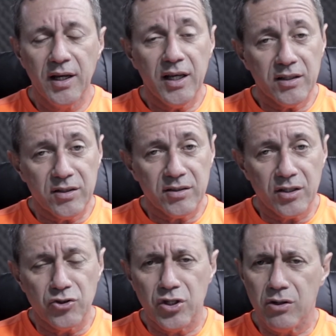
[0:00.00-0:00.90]
esse
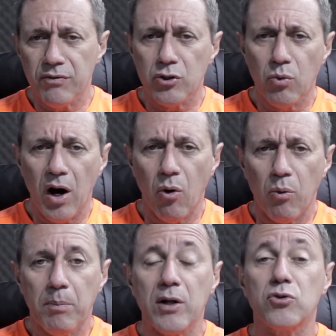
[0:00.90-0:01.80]
santinho virtual
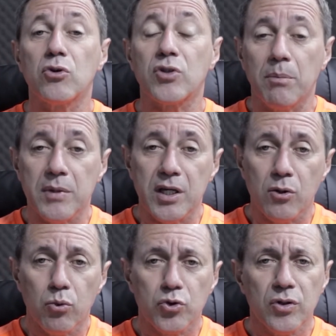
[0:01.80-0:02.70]
para os seus
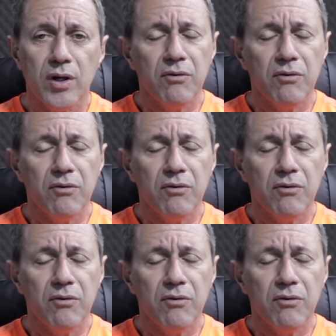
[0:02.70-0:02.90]
amigos,